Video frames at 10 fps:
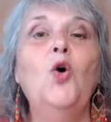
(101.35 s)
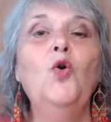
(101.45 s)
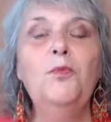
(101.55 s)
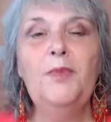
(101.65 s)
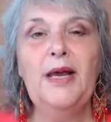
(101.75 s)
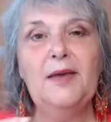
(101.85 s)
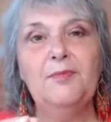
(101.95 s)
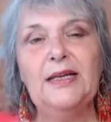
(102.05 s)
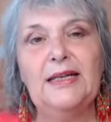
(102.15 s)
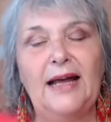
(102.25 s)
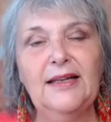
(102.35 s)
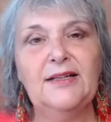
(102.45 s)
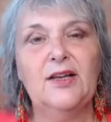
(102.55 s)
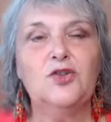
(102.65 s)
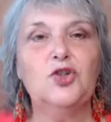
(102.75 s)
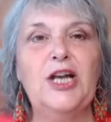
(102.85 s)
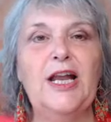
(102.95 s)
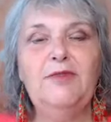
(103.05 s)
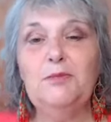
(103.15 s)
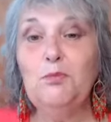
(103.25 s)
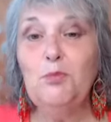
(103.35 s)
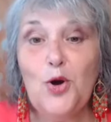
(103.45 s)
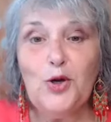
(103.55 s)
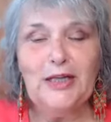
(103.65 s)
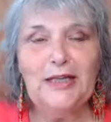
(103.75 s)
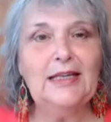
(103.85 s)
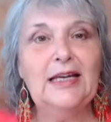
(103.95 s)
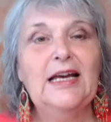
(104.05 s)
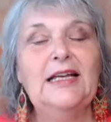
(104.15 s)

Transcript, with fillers: um eben dann so schnell wie möglich